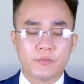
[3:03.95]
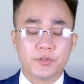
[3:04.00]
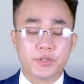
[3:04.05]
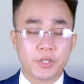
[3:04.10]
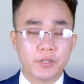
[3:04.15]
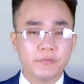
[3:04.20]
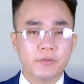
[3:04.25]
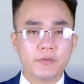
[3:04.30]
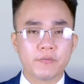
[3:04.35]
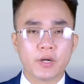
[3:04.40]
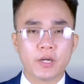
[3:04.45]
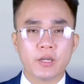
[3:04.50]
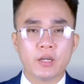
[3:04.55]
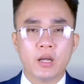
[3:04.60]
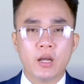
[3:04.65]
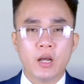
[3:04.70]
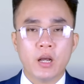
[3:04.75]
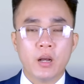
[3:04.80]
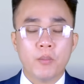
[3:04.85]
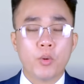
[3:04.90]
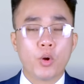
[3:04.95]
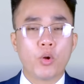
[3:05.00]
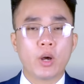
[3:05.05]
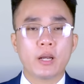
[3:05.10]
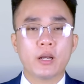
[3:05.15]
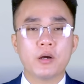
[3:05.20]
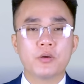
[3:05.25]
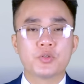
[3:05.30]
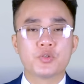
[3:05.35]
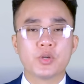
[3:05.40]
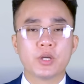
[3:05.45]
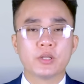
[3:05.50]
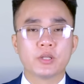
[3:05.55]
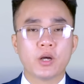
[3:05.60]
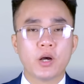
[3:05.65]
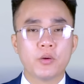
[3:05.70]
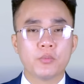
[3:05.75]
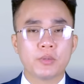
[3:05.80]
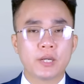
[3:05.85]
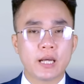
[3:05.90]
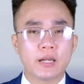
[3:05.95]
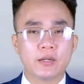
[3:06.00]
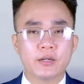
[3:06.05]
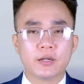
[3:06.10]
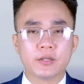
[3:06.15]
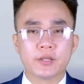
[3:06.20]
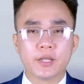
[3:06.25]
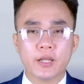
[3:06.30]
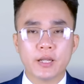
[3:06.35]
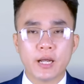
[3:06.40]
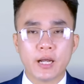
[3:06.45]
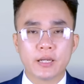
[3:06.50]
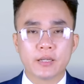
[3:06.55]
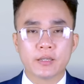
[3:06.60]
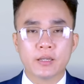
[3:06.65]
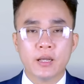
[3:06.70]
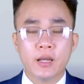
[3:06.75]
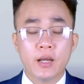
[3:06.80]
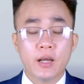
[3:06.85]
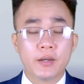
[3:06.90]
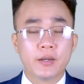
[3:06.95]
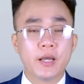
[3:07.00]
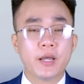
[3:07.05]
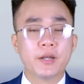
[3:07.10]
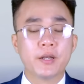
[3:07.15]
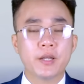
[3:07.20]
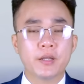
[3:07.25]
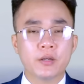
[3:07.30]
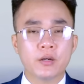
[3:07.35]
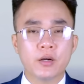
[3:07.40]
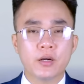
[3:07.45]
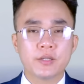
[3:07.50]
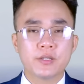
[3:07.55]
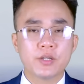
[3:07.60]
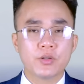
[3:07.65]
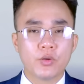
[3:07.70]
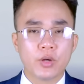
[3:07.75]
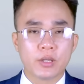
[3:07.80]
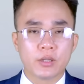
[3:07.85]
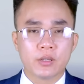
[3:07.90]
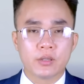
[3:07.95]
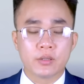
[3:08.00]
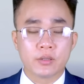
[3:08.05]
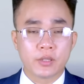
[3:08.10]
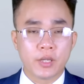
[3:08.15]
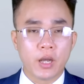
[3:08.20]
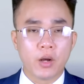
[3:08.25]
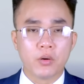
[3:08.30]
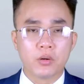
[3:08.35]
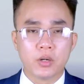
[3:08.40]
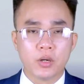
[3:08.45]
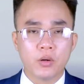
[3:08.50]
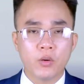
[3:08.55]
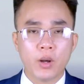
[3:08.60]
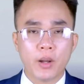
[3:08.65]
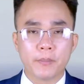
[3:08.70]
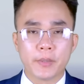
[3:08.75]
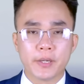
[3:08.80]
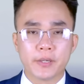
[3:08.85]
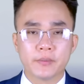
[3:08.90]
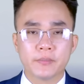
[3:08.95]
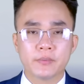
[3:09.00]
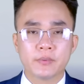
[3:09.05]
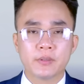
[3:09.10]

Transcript: Chính vì vậy, một hoạt động truyền thông đang được tiến hành để định hướng dư luận theo hướng hòa bình.